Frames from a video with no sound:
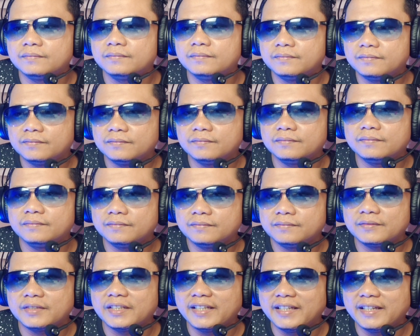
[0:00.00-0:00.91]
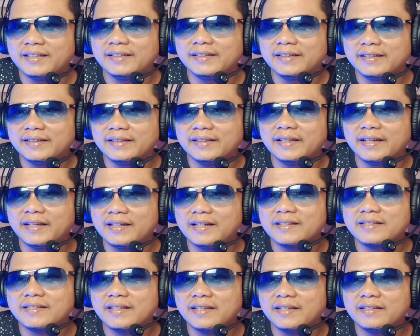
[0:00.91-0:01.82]
hmm ya ya ya
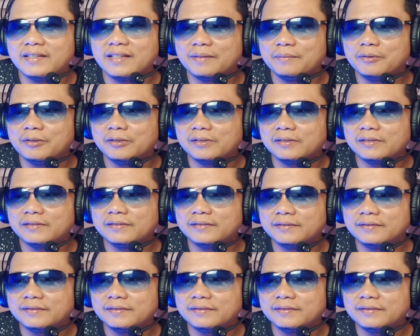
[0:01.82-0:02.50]
enak aku sih juga beli